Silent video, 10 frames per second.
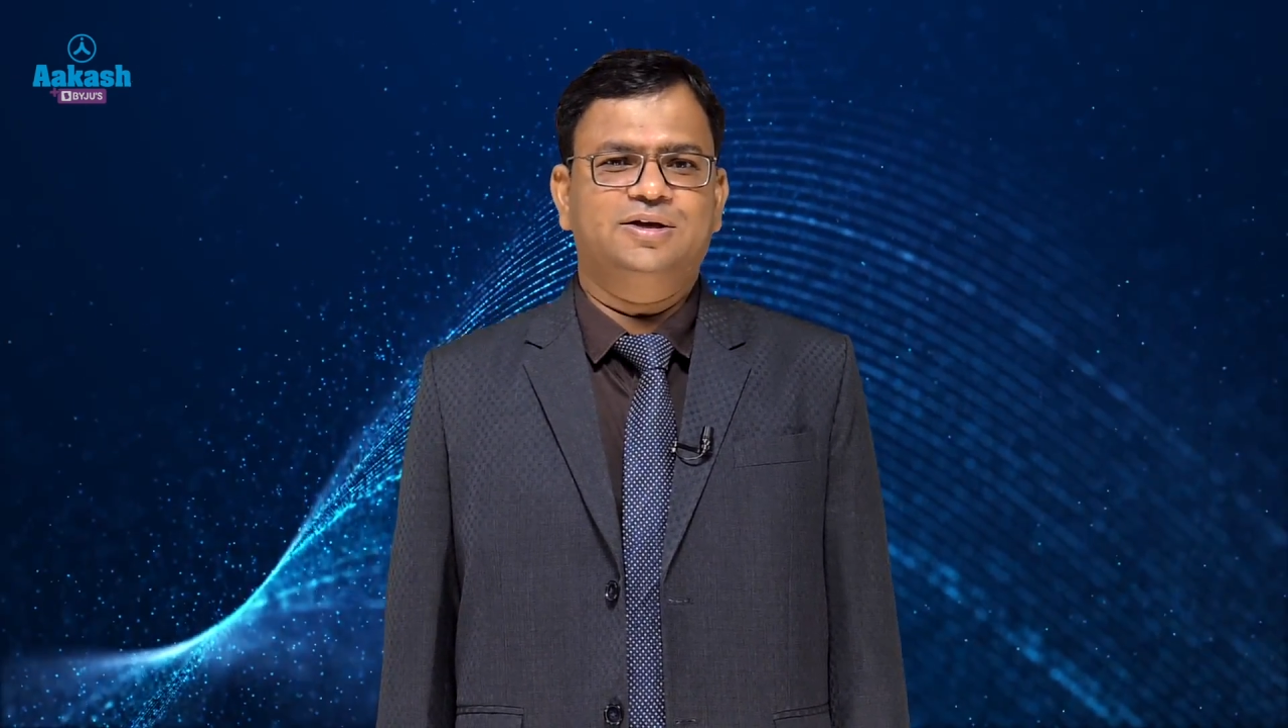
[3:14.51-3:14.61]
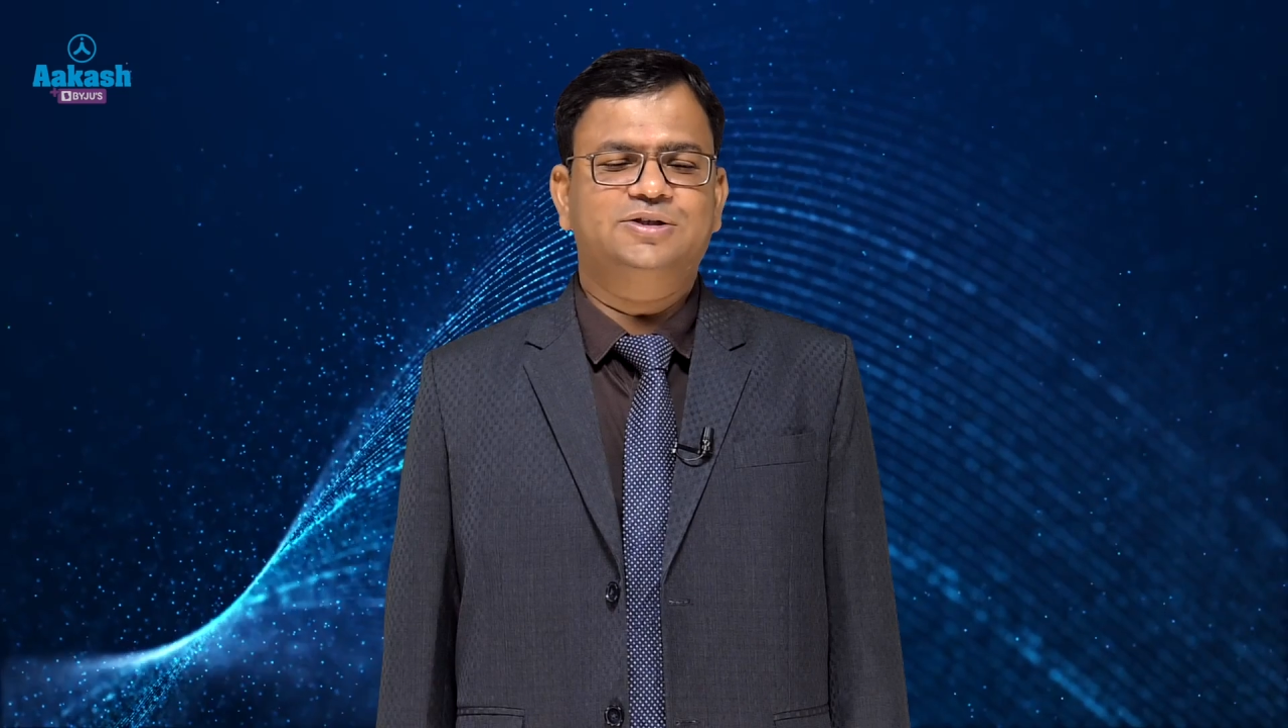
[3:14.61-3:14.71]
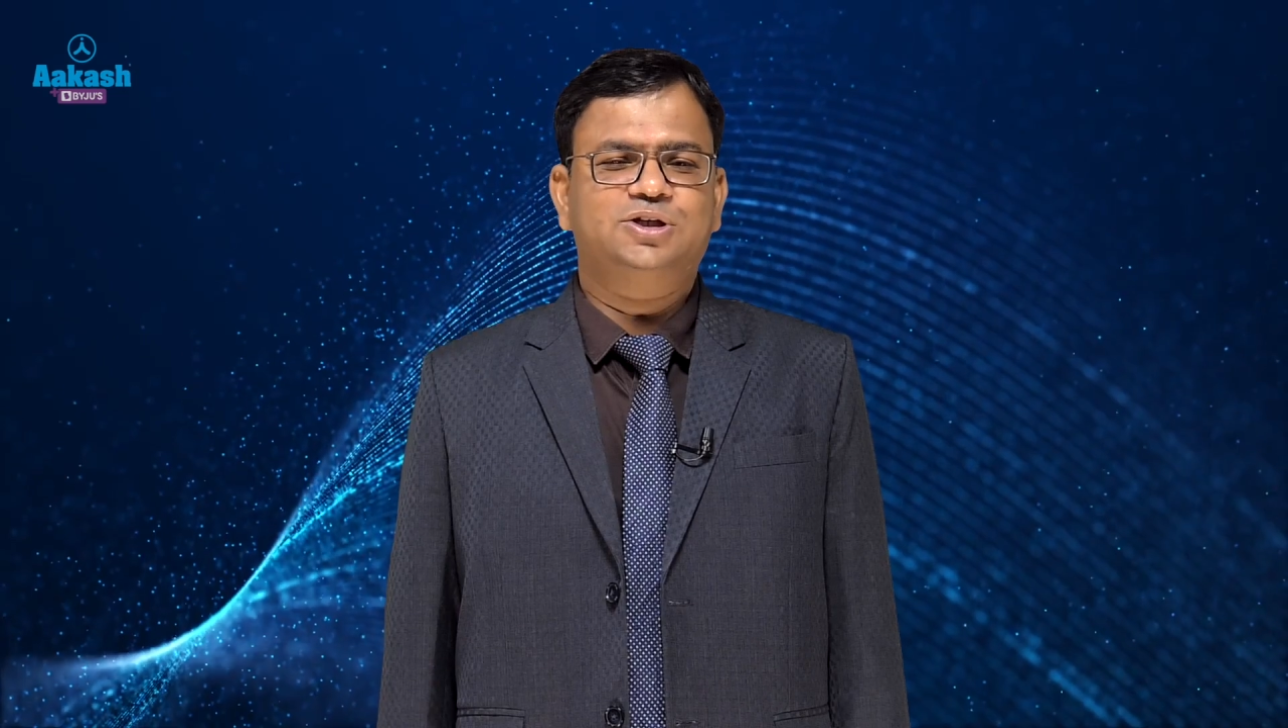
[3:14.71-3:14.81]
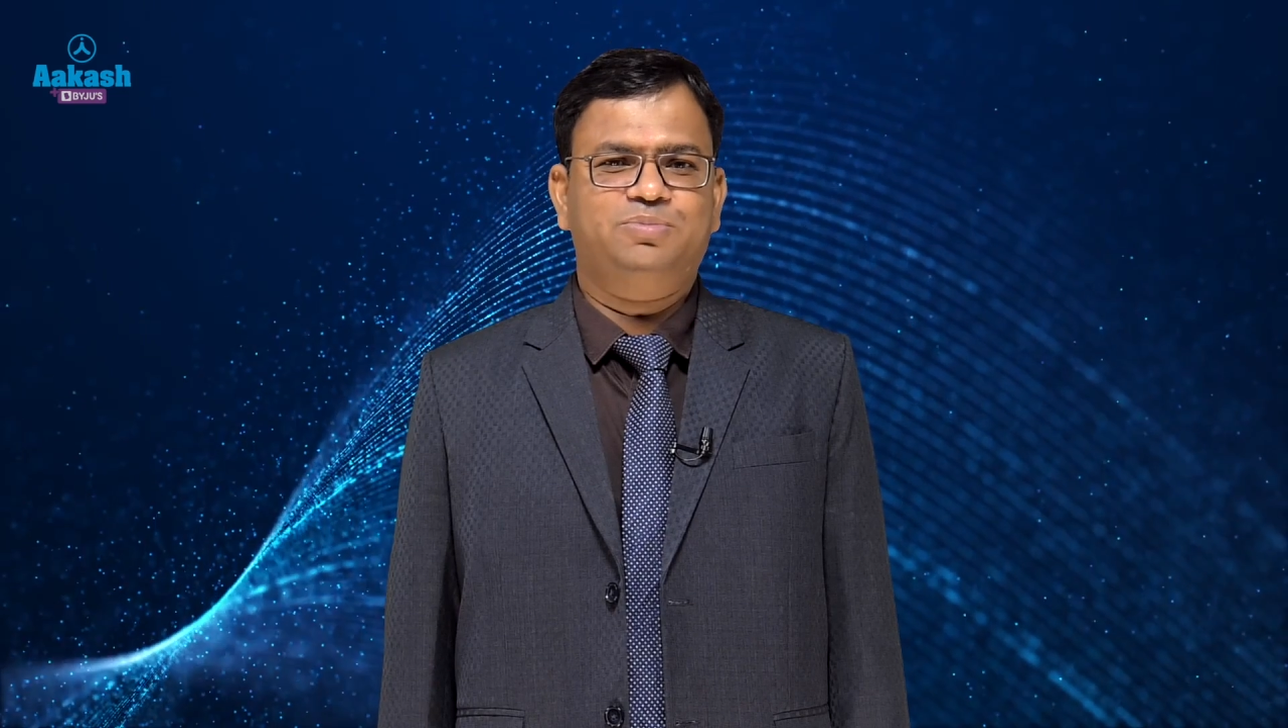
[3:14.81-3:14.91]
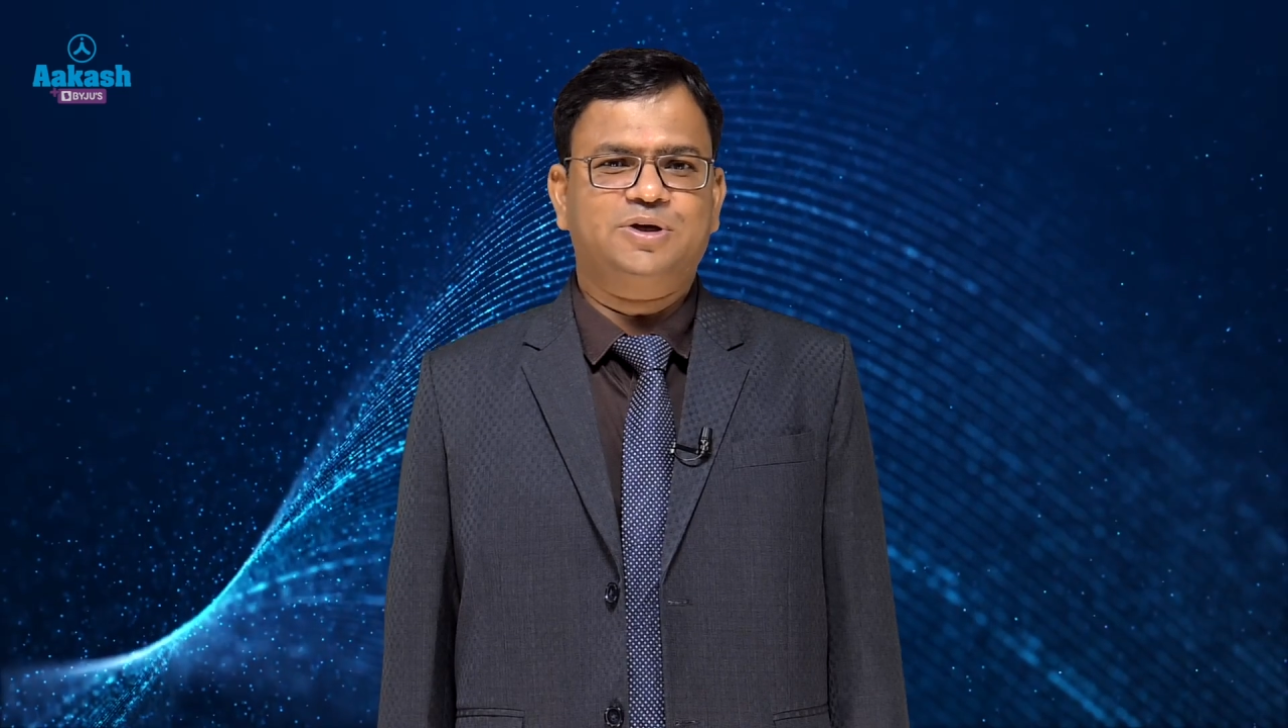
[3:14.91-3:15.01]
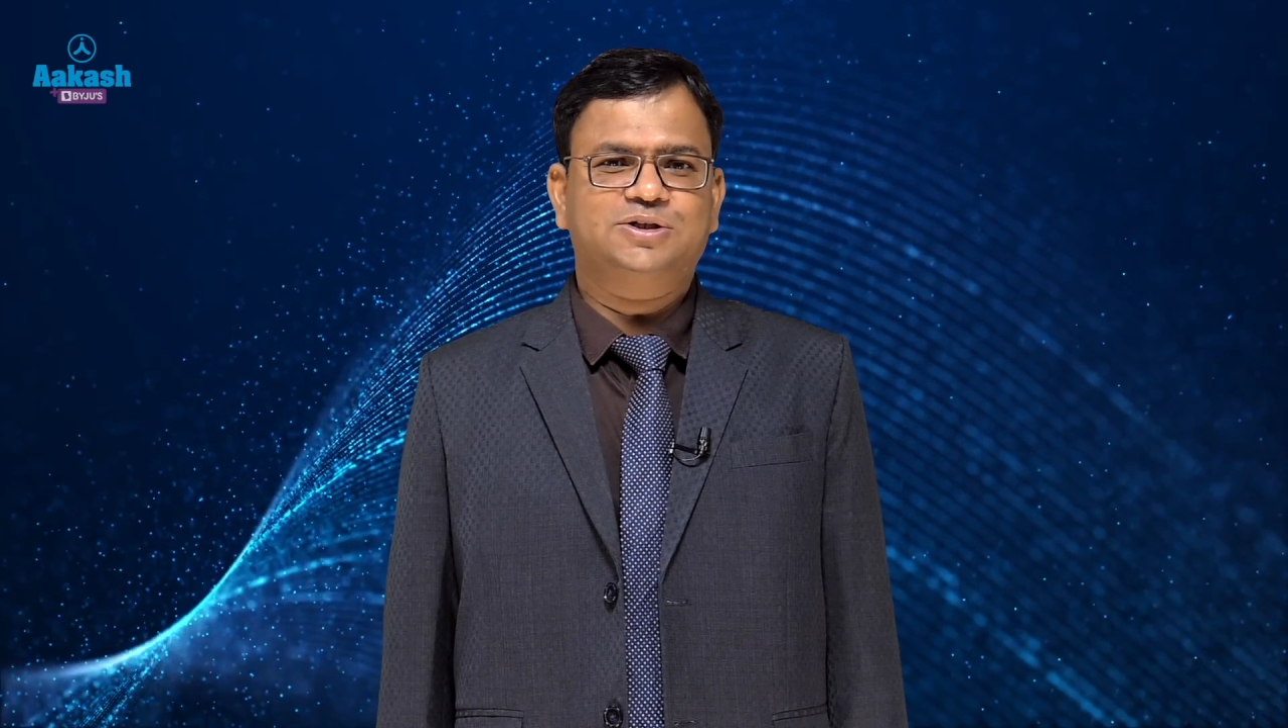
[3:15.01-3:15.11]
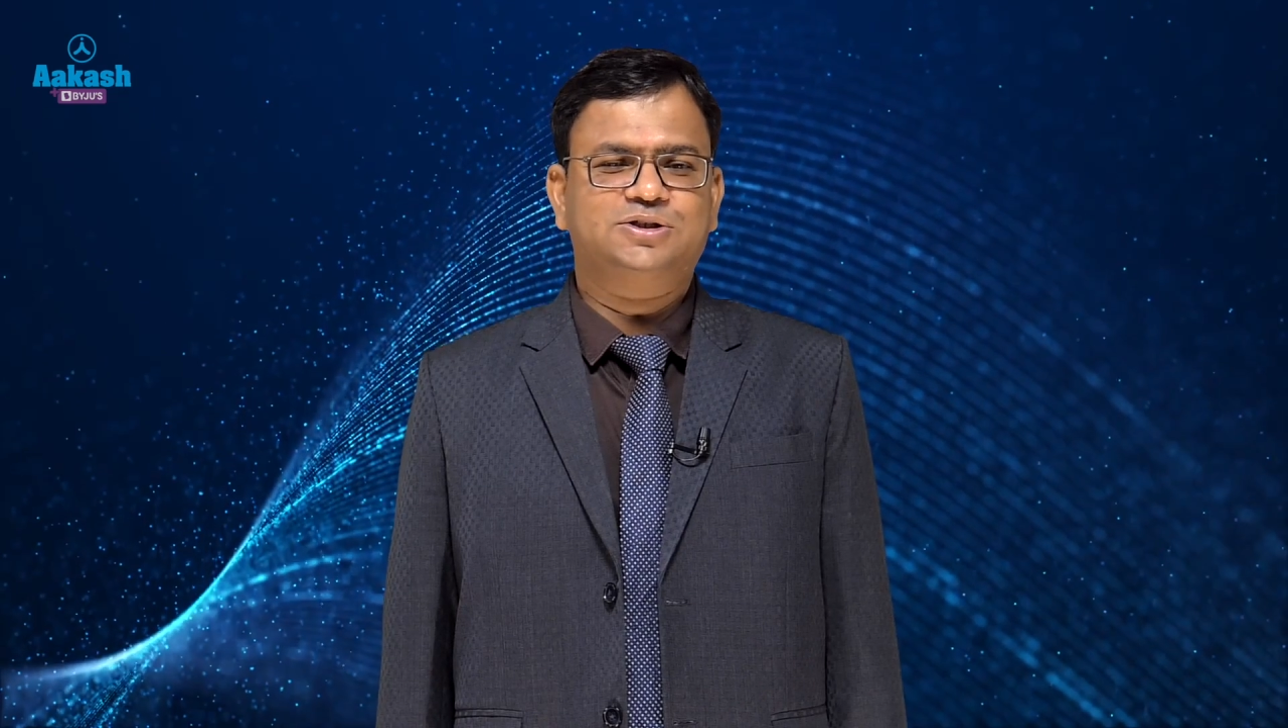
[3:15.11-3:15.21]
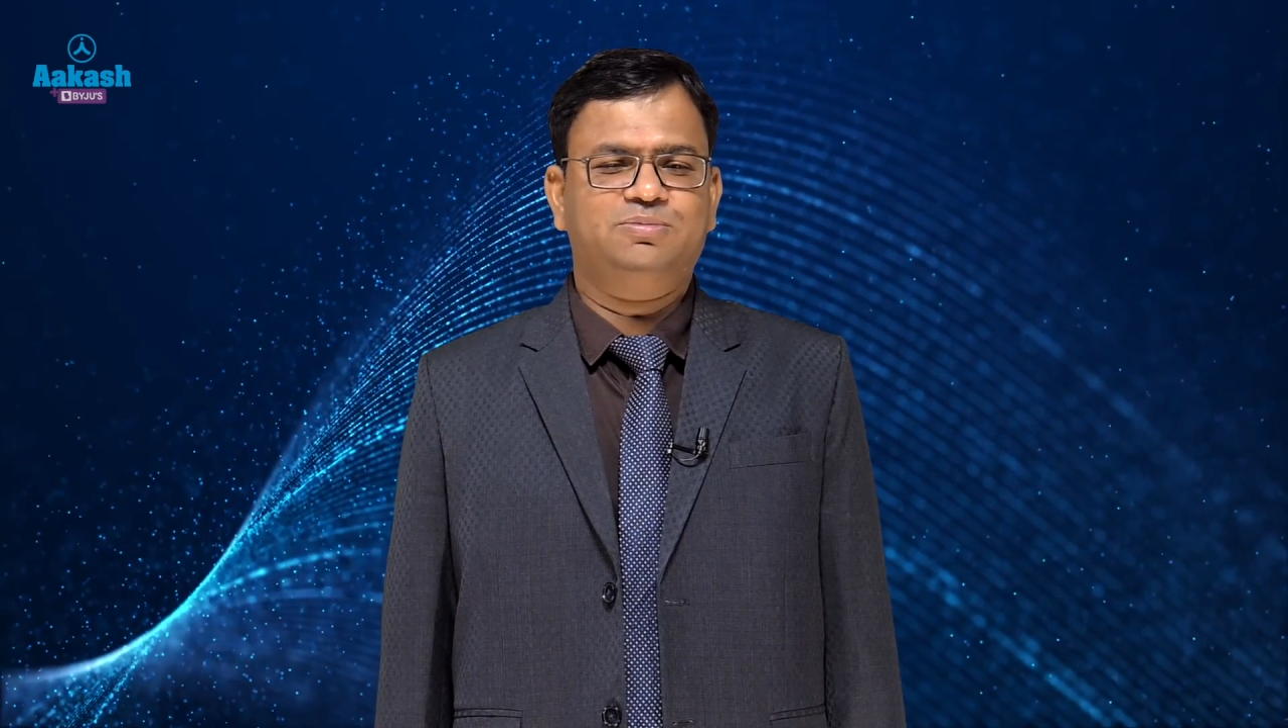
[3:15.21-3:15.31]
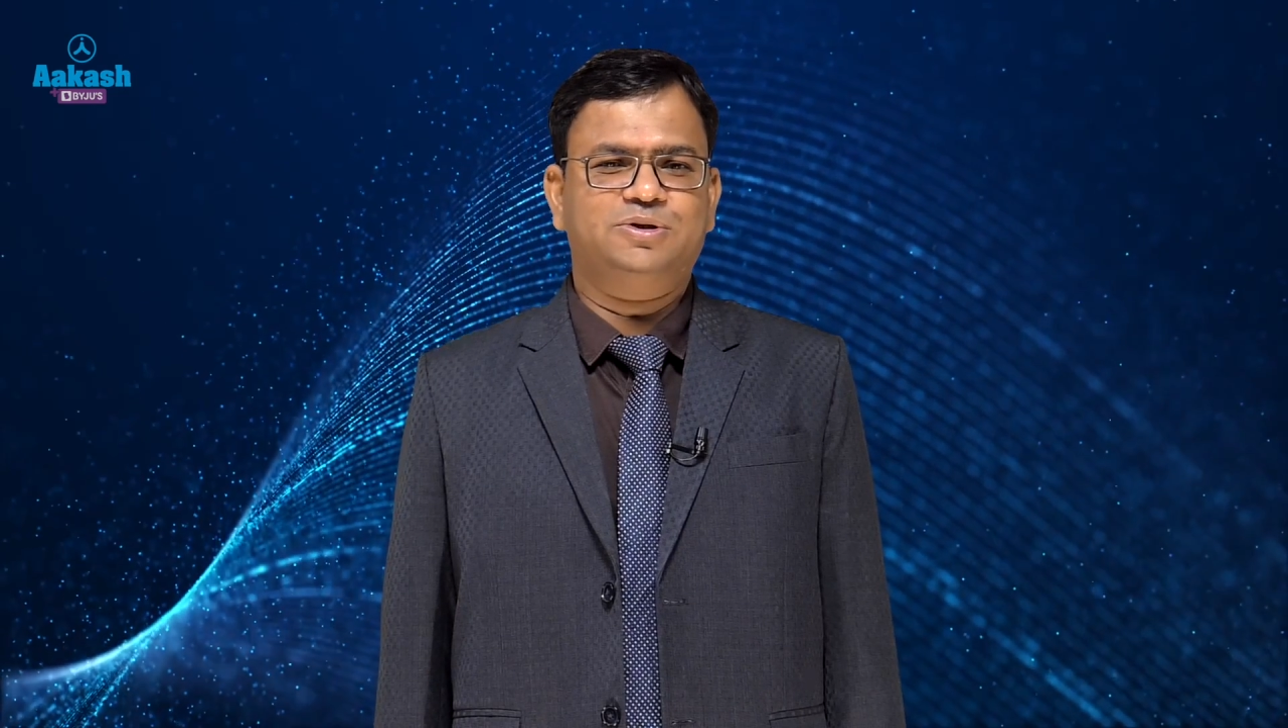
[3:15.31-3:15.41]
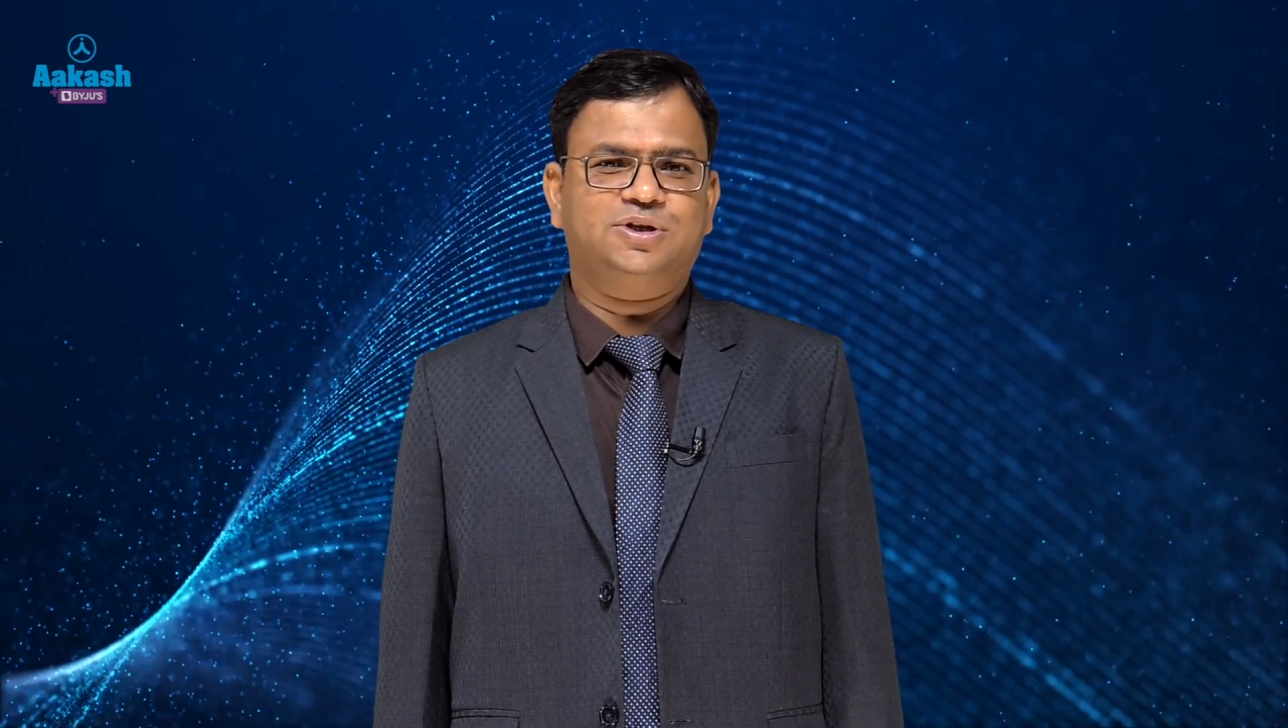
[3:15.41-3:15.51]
इस इन्फेक्शन से